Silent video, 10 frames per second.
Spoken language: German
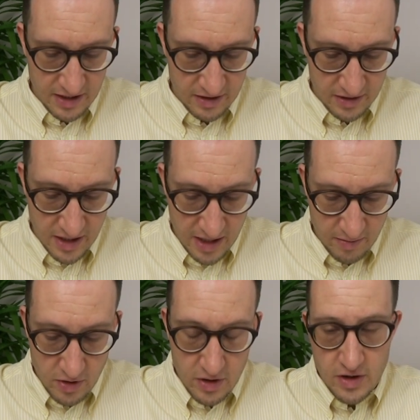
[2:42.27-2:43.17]

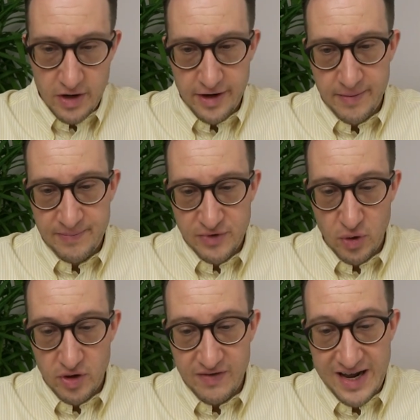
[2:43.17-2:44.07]
extrem ähm,
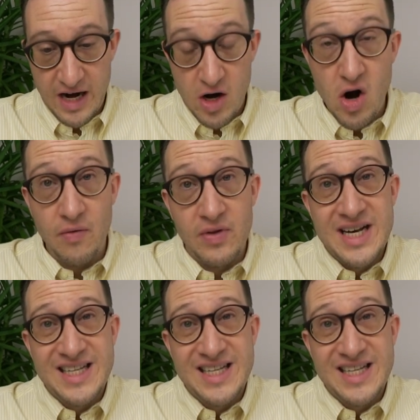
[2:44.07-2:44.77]
teuer werden kann.